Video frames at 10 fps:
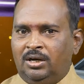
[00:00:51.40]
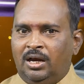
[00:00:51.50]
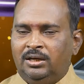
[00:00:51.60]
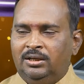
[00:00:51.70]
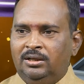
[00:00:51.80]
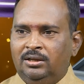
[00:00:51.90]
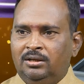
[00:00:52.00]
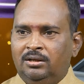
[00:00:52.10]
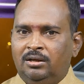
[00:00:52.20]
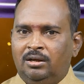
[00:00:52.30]
కానీ
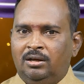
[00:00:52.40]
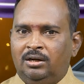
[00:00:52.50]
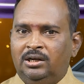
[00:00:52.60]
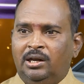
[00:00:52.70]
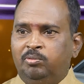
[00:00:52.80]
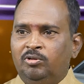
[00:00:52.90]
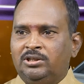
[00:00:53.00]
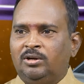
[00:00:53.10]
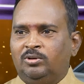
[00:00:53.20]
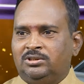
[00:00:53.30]
డబ్బు
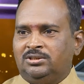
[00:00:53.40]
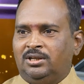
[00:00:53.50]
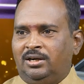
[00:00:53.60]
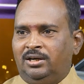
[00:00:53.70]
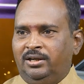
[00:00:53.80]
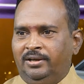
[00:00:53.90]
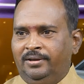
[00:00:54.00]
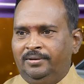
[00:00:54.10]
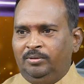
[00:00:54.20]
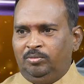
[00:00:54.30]
విషయానికి వచ్చేసరికంటే
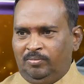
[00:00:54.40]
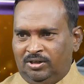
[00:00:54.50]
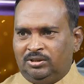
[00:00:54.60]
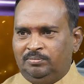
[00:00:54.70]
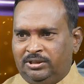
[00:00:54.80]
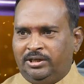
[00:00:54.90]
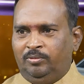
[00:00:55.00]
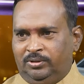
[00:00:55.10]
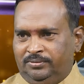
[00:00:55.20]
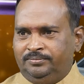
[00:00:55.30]
ఇప్పుడు మన సబ్జెక్టే
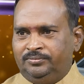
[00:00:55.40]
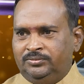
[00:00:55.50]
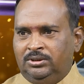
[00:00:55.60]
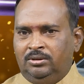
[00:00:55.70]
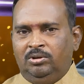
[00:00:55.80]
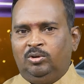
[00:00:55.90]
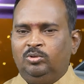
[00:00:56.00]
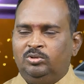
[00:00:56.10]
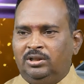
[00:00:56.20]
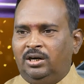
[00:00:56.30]
ఉంది
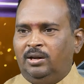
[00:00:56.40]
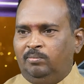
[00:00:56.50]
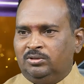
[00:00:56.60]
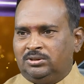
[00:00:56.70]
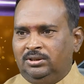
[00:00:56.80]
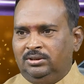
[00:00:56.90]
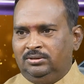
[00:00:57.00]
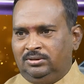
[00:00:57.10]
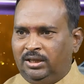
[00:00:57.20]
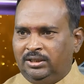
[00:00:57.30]
కూర్చుని దగ్గర డబ్బు వస్తుంది
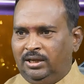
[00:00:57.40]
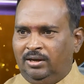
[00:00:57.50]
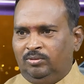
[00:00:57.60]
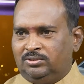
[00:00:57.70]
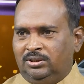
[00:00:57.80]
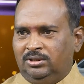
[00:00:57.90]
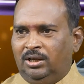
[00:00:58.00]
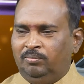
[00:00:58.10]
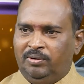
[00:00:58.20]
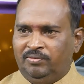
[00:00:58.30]
అది ఎలా వస్తుంది
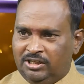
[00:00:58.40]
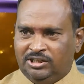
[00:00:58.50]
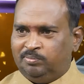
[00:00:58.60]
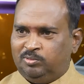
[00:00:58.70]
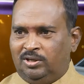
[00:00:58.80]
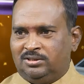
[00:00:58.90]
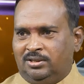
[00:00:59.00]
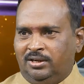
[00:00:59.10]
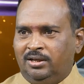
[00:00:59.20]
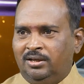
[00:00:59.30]
అని మనం ఇన్ని చెప్తున్నా
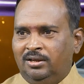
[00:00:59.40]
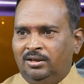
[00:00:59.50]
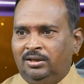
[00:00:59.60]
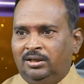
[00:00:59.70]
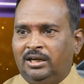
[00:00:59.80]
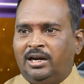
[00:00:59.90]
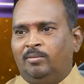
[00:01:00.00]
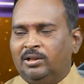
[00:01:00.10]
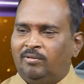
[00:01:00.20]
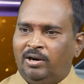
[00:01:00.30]
సరే ఇక్కడ
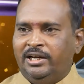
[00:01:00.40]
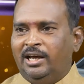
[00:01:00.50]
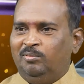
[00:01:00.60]
మాత్రం అన్ని